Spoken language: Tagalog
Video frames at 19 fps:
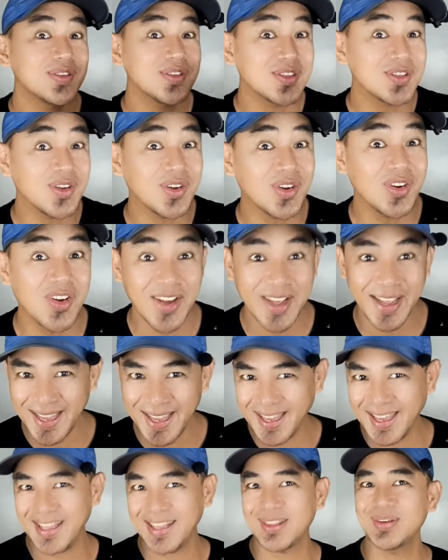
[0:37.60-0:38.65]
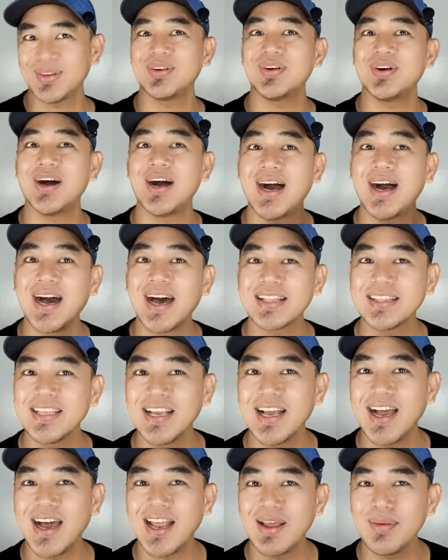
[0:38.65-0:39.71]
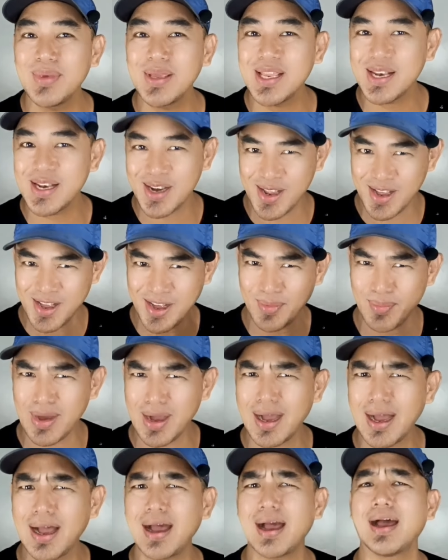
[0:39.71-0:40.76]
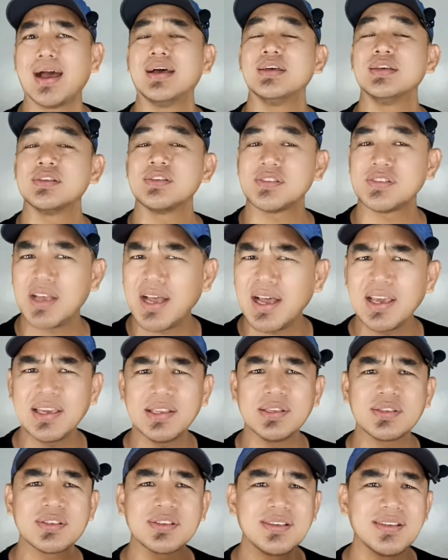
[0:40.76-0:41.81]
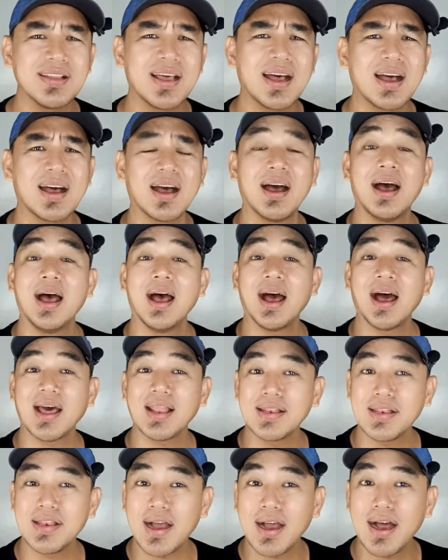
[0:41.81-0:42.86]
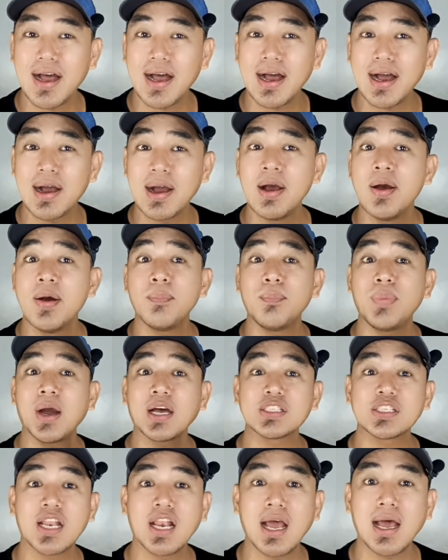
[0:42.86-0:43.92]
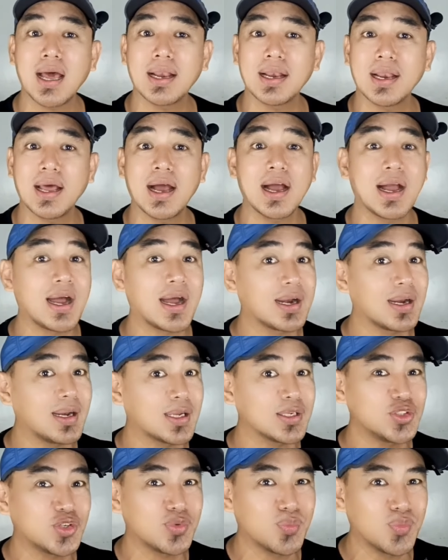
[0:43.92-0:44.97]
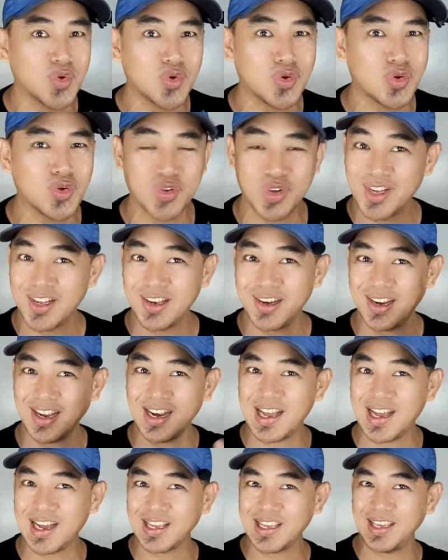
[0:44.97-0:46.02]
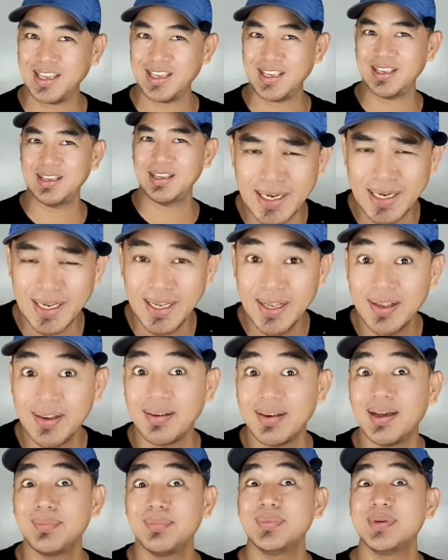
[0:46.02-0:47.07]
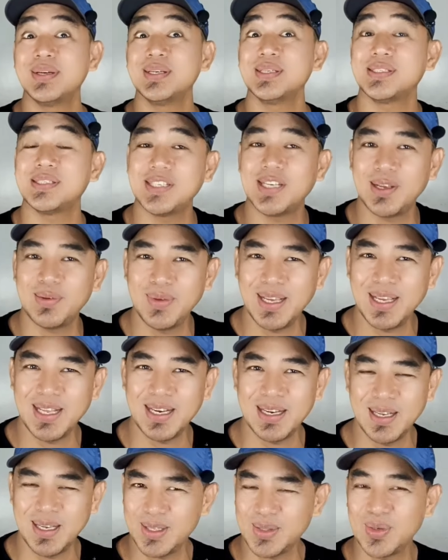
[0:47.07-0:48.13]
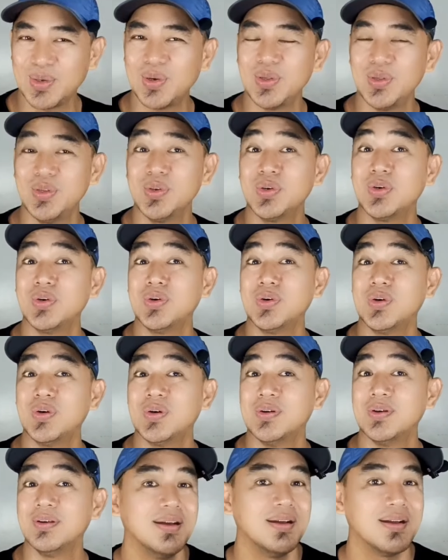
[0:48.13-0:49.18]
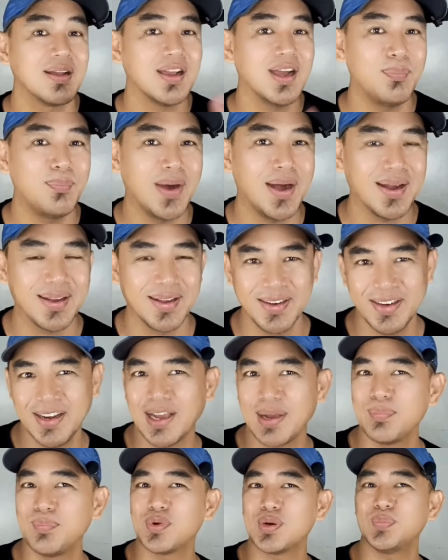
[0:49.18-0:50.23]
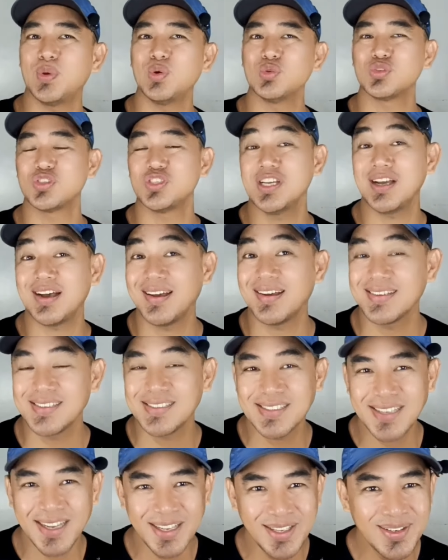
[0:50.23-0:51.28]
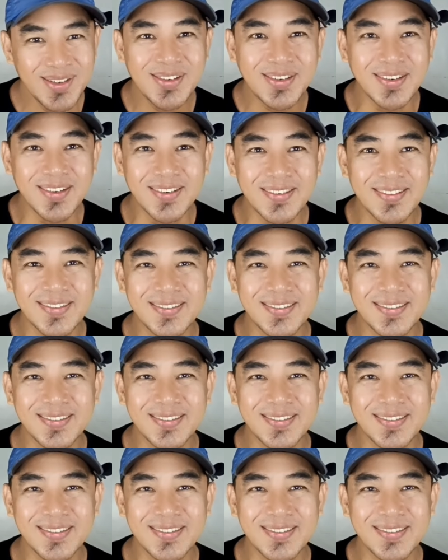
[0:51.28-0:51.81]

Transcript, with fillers: So, eto ating aalamin ang mga signs na handa kang pakasalan ng karelasyon mong lalaki. Number 7, ito yung kapag nag-propose siya sa iyo.